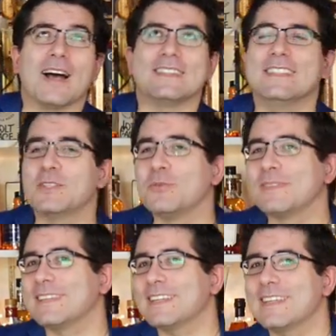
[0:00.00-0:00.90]
à
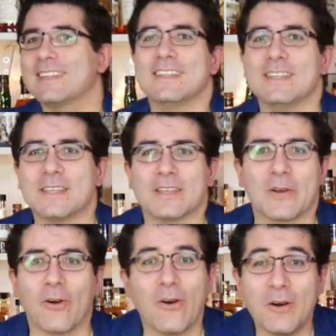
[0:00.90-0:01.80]
déguster
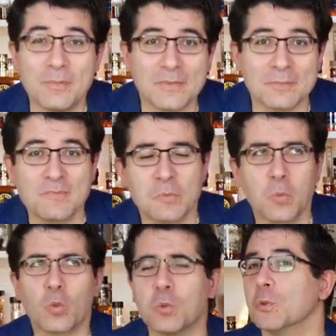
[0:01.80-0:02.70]
des rhums
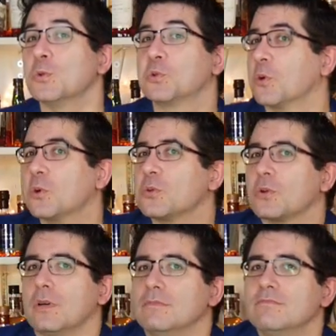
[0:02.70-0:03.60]
ou
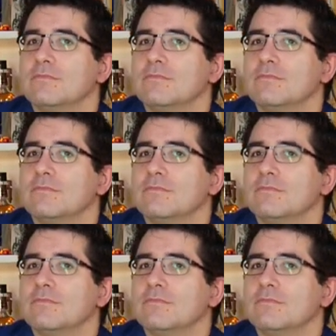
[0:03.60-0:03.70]
d'autres,